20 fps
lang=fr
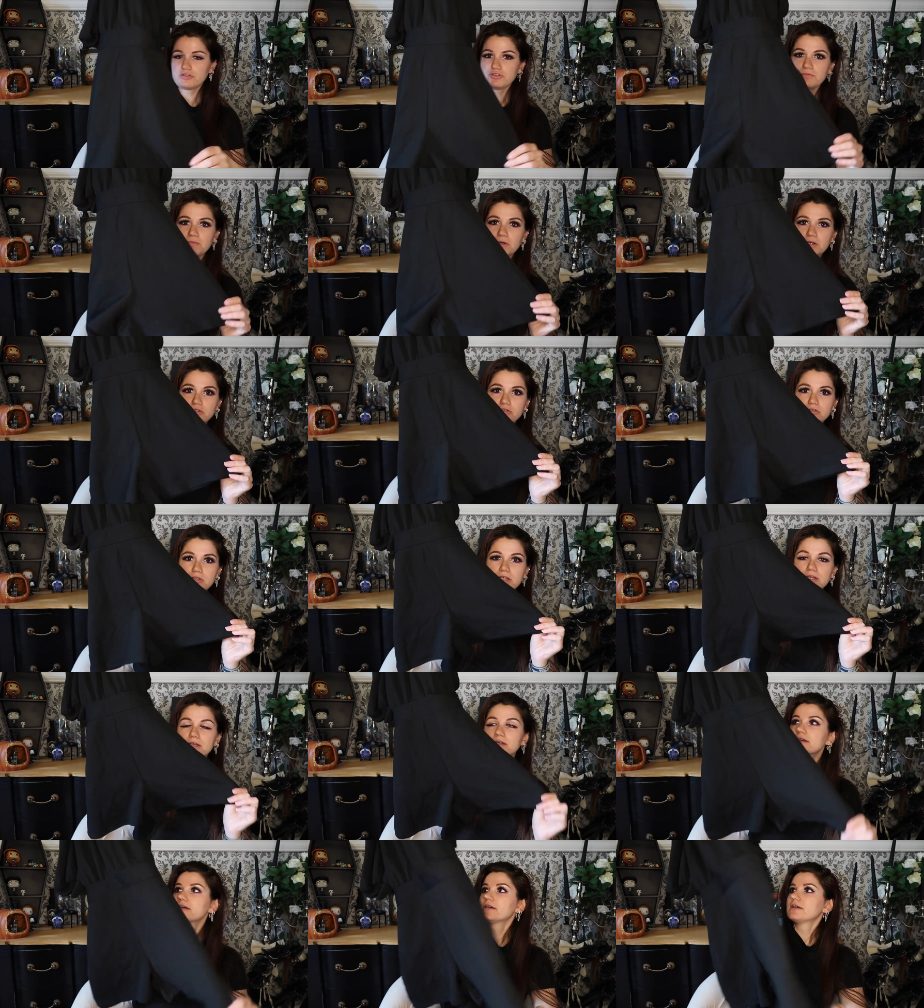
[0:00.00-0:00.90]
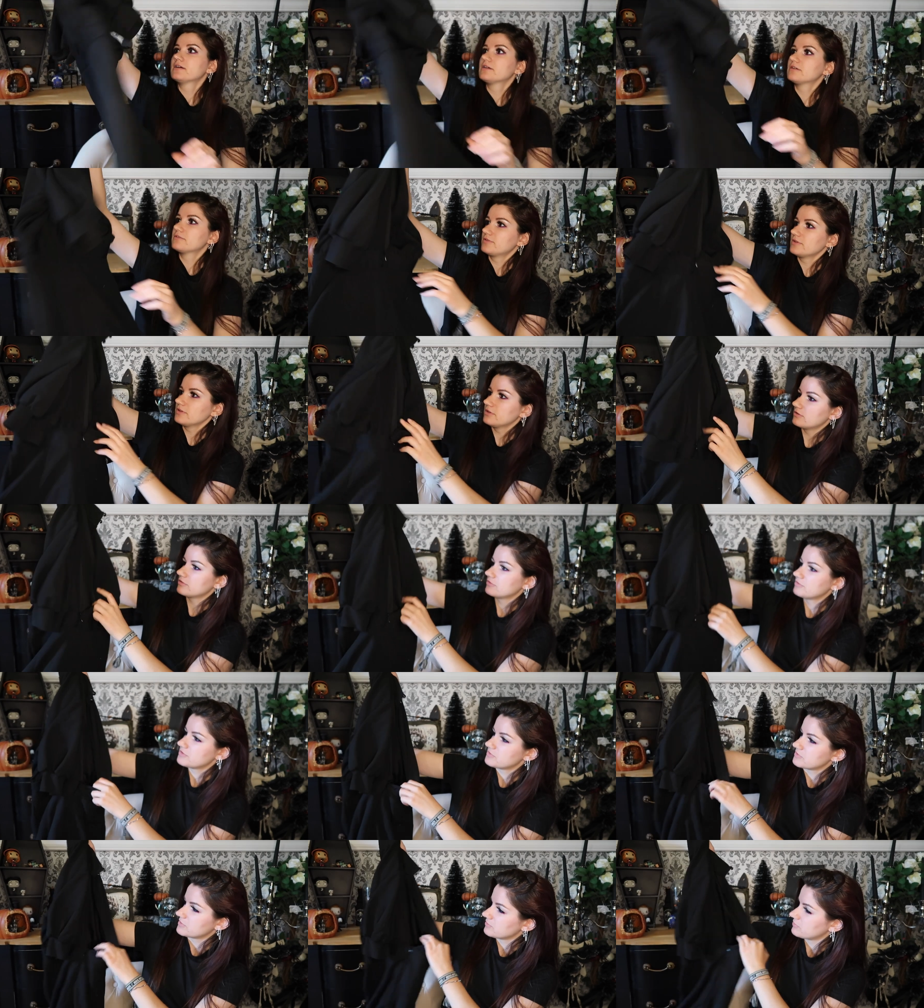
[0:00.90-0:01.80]
super jolie. En fait dans le
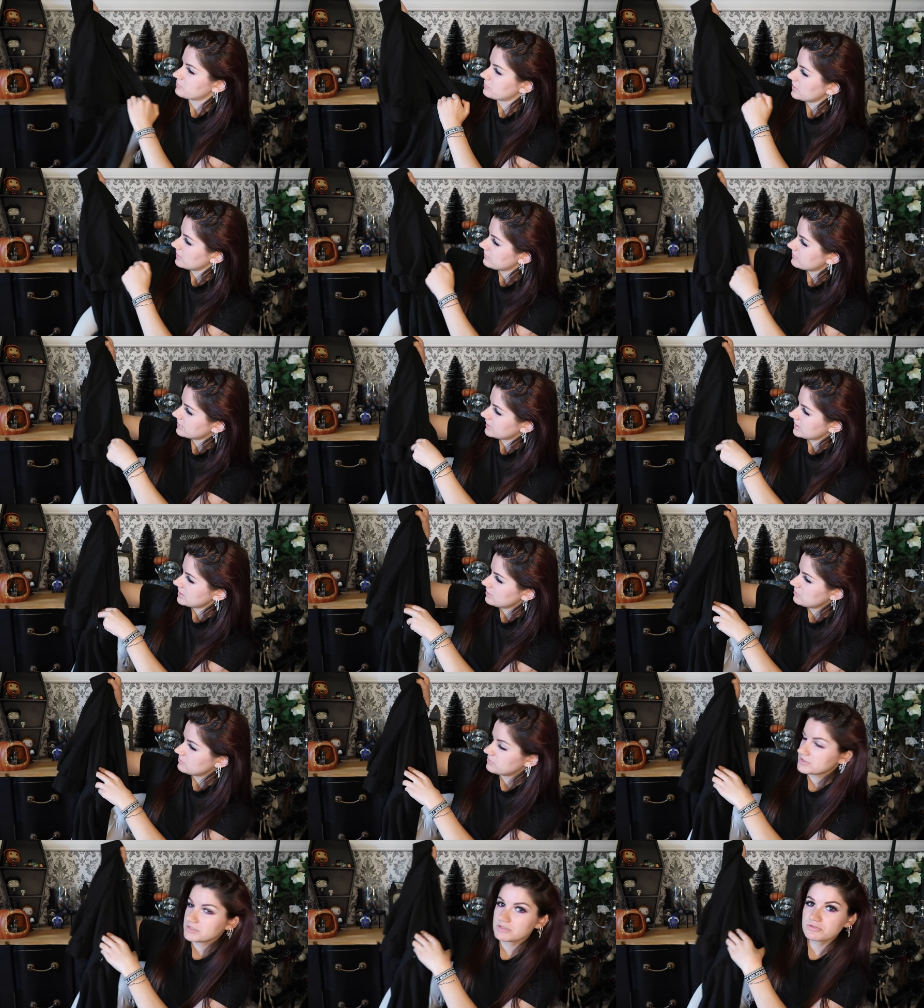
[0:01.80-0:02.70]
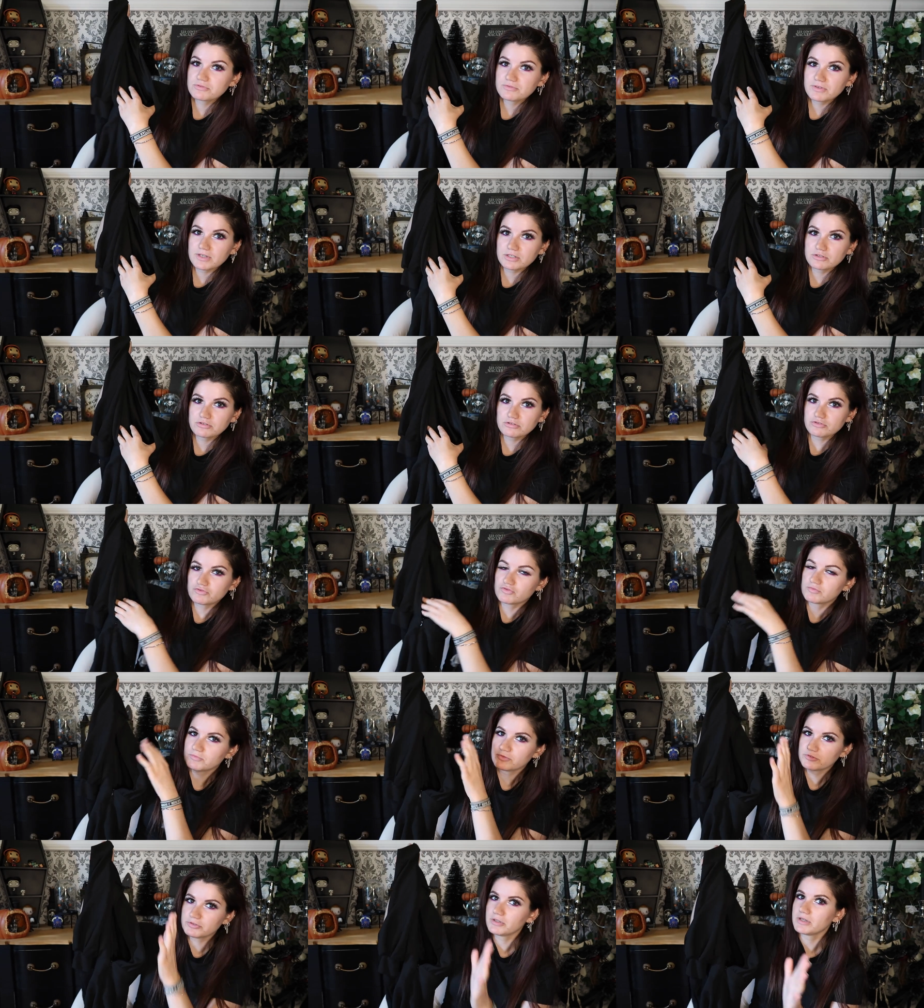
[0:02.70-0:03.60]
dos si vous préférez il y a une petite ouverture, je
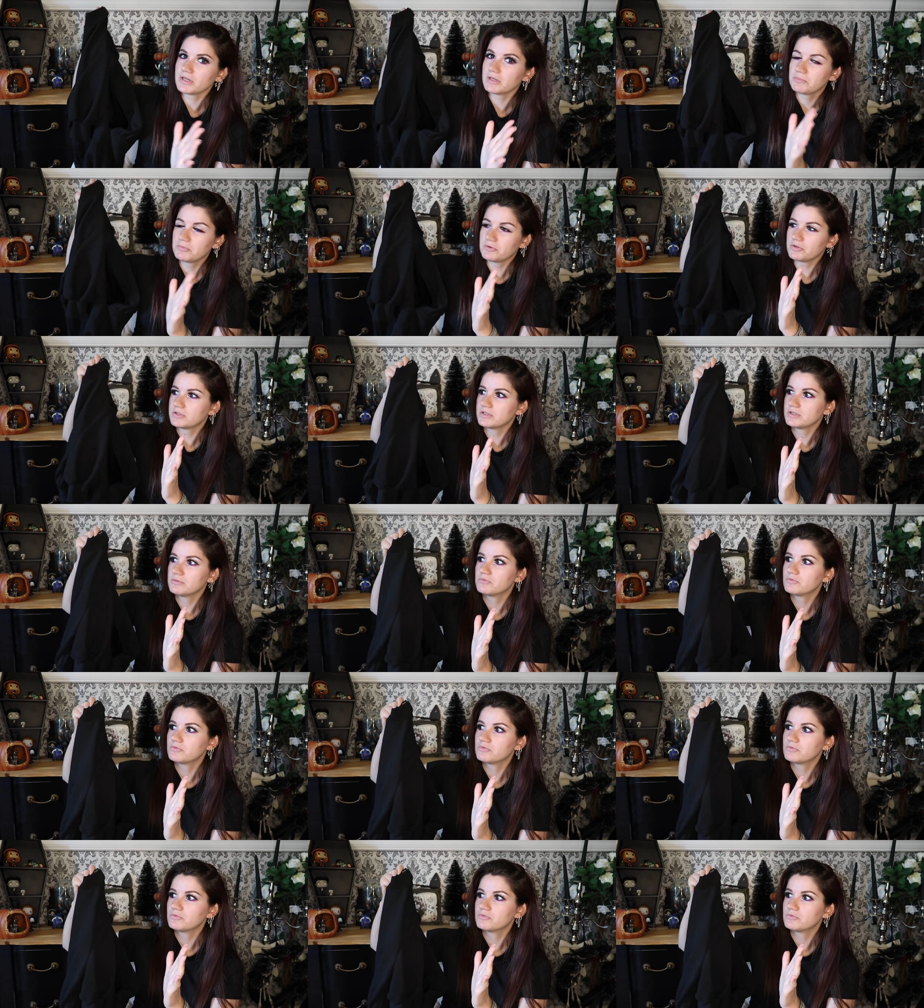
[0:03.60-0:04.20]
vous montrerai portée.